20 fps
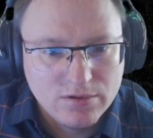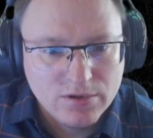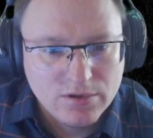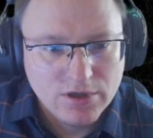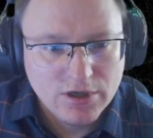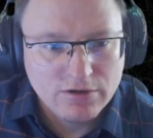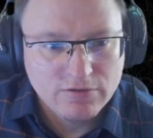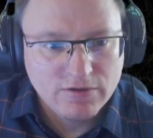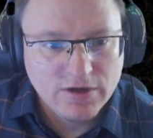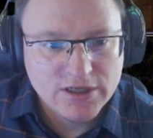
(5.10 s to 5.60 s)

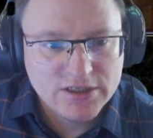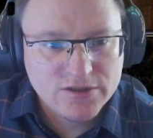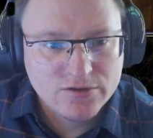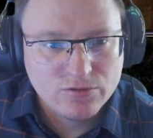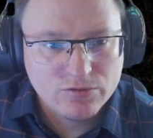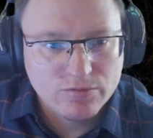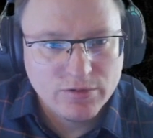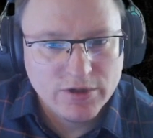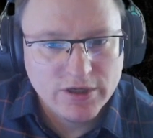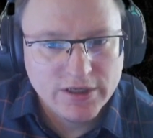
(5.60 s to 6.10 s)
А у вас
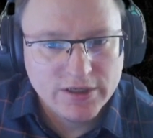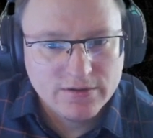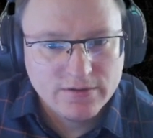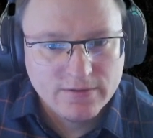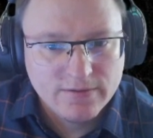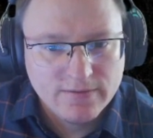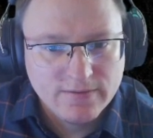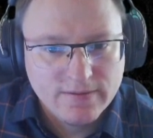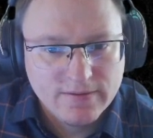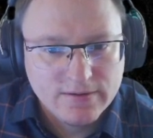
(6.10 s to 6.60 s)
тут, блядь,
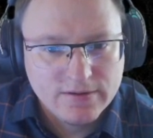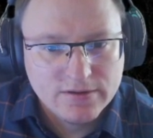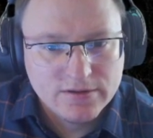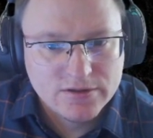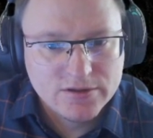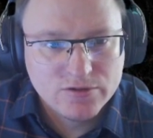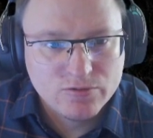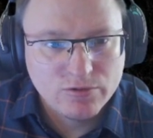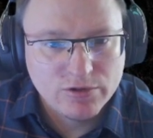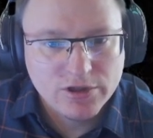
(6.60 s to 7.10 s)

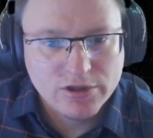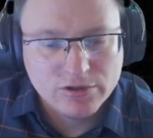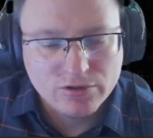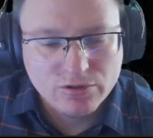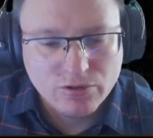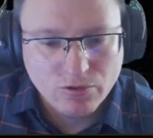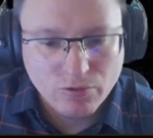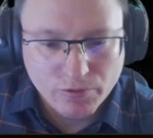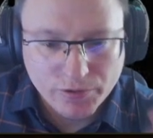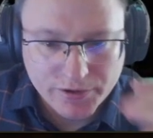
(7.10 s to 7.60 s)
с гулькин
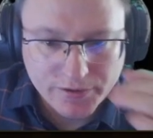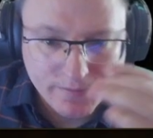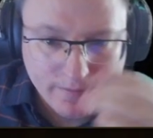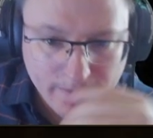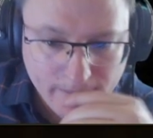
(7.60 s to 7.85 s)
хуй